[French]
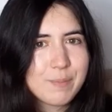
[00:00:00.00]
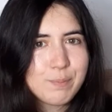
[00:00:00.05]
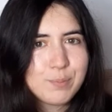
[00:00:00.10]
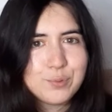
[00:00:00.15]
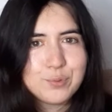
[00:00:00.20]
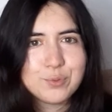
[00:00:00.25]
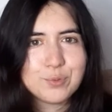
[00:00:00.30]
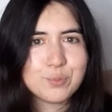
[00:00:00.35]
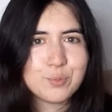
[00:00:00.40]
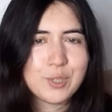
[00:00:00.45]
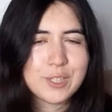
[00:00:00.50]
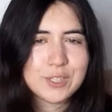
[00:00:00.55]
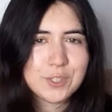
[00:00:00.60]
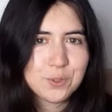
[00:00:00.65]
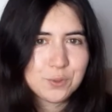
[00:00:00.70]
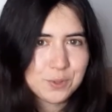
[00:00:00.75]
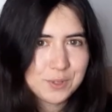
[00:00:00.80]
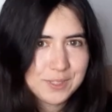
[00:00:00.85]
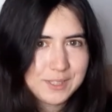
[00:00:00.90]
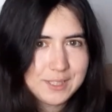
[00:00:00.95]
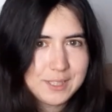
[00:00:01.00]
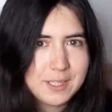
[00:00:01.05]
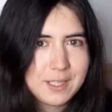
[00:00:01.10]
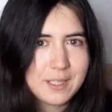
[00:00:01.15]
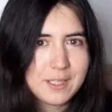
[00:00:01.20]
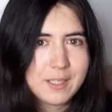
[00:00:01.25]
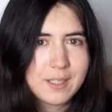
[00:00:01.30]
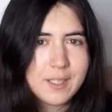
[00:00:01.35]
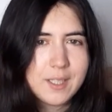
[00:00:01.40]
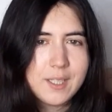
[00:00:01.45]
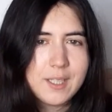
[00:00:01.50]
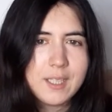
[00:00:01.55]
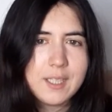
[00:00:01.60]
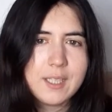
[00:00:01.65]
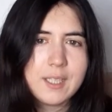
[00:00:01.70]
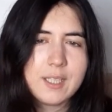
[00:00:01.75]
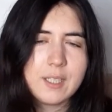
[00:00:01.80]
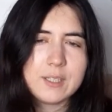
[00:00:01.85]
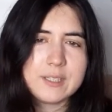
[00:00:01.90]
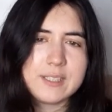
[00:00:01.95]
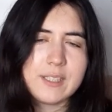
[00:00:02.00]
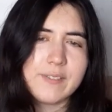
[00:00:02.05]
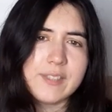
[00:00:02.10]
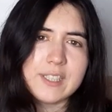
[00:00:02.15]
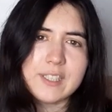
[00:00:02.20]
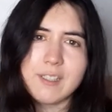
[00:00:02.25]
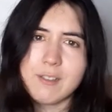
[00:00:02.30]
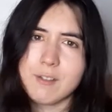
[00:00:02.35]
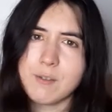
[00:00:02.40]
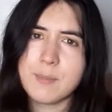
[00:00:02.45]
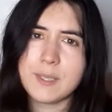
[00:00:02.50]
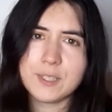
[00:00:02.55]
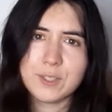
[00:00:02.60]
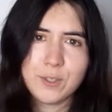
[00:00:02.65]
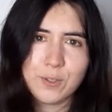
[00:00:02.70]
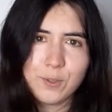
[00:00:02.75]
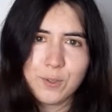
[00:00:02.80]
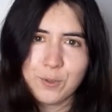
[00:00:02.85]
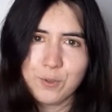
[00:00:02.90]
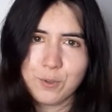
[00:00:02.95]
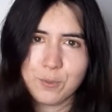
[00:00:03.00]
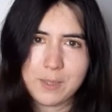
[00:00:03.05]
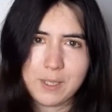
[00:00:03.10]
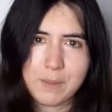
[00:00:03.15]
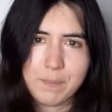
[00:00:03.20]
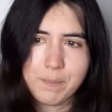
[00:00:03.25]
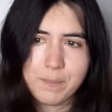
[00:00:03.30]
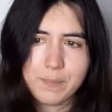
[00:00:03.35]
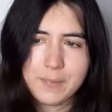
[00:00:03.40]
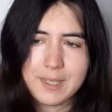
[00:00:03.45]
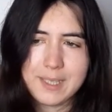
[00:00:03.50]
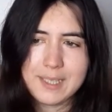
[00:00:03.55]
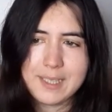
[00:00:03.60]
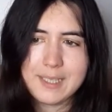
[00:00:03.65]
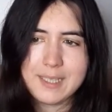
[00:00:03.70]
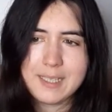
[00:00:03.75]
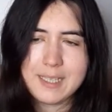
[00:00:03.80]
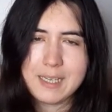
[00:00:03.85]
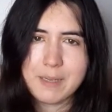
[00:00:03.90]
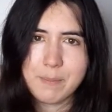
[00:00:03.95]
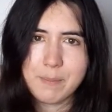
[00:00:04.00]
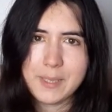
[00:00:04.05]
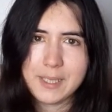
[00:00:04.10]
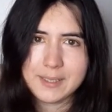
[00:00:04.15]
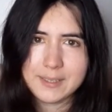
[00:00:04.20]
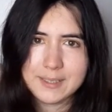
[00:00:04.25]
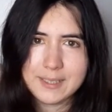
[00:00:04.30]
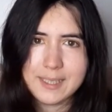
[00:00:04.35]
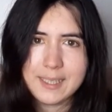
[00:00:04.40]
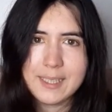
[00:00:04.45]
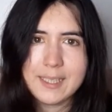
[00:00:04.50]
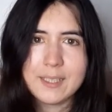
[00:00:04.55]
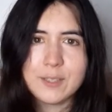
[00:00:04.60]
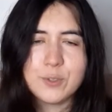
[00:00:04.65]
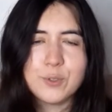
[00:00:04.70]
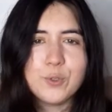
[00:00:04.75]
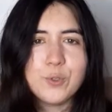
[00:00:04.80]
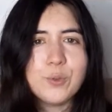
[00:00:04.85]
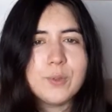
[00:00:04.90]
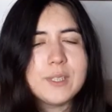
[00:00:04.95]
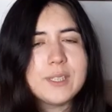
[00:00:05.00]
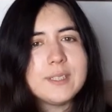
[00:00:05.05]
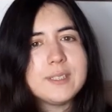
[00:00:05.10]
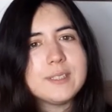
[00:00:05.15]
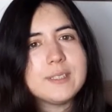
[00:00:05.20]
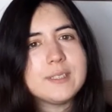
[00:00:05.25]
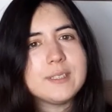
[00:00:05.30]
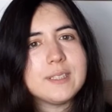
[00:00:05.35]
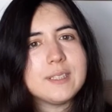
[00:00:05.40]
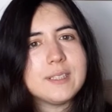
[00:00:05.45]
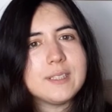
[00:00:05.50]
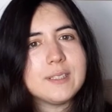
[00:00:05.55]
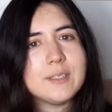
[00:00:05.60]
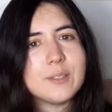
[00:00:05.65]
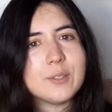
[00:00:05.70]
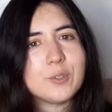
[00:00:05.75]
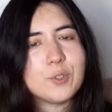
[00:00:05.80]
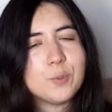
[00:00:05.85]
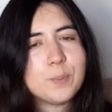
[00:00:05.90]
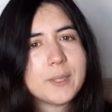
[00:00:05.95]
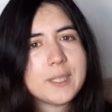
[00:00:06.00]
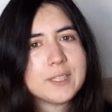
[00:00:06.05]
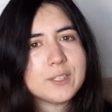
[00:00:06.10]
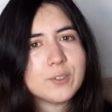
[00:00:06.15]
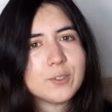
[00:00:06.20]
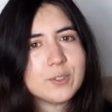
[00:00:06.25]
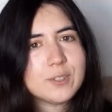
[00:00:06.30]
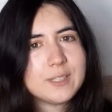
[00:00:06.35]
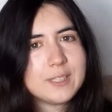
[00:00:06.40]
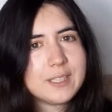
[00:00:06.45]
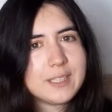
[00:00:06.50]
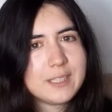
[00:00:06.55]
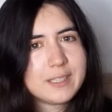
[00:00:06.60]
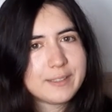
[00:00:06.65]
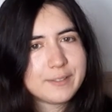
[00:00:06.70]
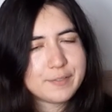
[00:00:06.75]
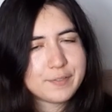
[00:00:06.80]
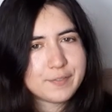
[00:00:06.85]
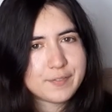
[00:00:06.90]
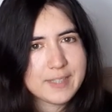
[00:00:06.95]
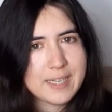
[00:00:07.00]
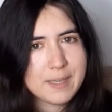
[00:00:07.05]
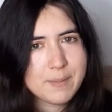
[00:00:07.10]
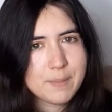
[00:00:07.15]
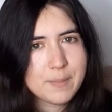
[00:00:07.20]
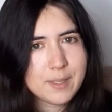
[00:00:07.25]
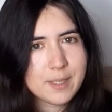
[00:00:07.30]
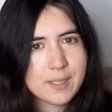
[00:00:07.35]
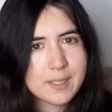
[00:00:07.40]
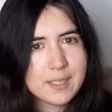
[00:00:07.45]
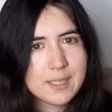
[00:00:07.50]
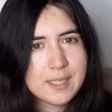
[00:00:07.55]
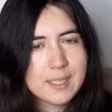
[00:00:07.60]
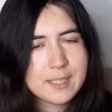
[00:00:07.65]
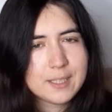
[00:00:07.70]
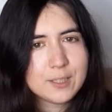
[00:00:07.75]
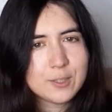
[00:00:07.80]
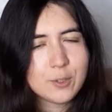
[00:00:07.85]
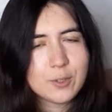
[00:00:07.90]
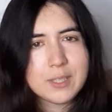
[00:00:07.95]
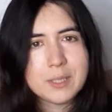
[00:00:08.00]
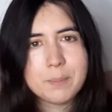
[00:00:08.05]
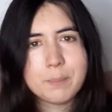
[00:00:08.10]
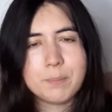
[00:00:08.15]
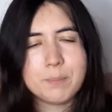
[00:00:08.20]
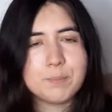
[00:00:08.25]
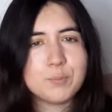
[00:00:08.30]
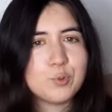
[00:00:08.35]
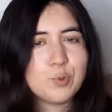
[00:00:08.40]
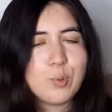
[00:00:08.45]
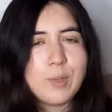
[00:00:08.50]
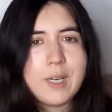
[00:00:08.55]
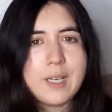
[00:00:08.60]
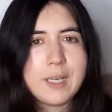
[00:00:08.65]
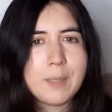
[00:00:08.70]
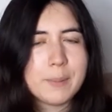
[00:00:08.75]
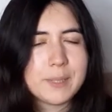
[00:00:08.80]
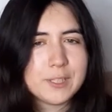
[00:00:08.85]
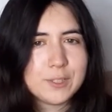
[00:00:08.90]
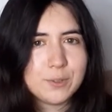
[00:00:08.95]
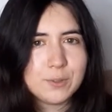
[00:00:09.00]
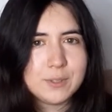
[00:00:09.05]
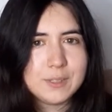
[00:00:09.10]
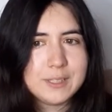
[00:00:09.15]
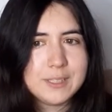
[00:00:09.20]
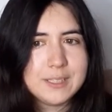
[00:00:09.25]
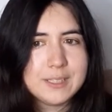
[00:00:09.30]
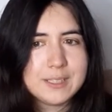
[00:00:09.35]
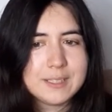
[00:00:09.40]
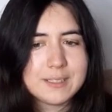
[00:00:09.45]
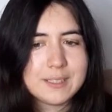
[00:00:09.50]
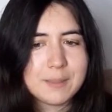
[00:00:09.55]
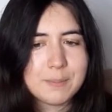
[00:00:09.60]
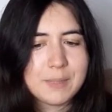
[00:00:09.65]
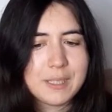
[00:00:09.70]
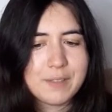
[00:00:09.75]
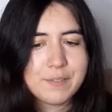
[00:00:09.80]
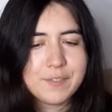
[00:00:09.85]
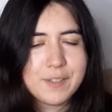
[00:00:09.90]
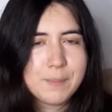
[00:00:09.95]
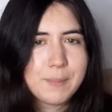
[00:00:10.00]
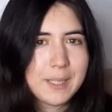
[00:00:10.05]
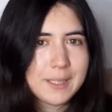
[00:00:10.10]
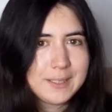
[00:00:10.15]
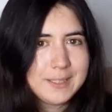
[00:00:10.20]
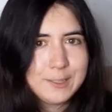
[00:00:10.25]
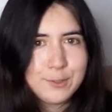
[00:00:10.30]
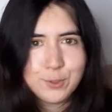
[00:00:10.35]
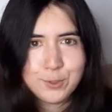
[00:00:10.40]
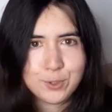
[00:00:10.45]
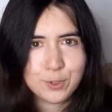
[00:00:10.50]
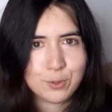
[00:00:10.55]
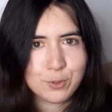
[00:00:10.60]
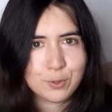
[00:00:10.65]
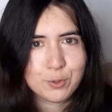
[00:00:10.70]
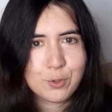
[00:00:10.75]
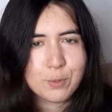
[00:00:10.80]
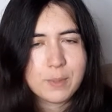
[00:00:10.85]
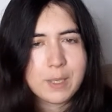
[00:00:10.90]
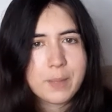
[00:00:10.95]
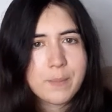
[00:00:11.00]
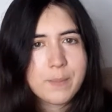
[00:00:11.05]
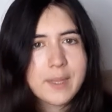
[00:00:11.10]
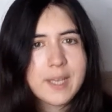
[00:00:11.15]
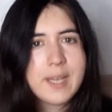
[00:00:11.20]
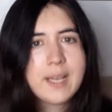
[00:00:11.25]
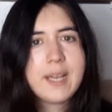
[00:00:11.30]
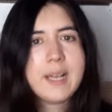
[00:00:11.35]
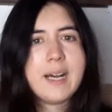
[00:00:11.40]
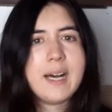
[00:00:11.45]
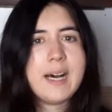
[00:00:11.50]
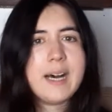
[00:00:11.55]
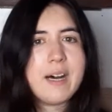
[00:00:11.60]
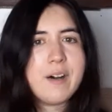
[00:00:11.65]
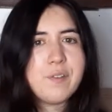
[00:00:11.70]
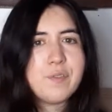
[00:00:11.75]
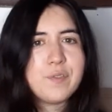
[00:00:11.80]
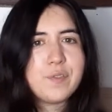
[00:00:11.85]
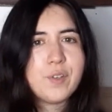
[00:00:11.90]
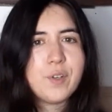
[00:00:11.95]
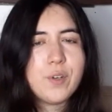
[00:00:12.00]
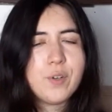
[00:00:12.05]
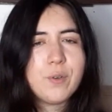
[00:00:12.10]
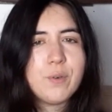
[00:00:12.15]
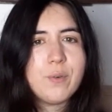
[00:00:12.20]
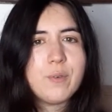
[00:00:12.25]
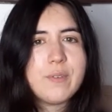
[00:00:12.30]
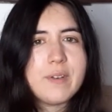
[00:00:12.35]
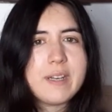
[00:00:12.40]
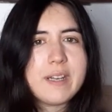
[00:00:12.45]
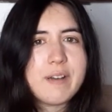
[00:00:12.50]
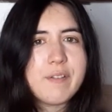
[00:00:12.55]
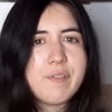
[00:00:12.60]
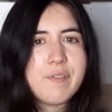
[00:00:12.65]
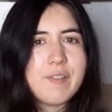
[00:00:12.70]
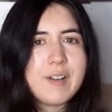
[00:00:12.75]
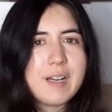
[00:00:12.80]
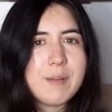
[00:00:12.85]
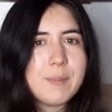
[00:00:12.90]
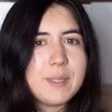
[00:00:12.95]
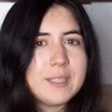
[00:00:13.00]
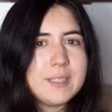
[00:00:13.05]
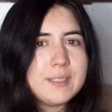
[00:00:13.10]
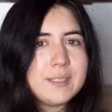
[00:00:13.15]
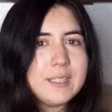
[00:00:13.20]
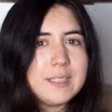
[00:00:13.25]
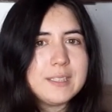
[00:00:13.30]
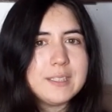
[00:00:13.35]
plus ou moins son style. Il y avait quand même un socle commun. Et la manière dont étaient euh, représentées les femmes dans les toiles impressionnistes bah, fait partie de ce socle commun. Avant, la femme, elle était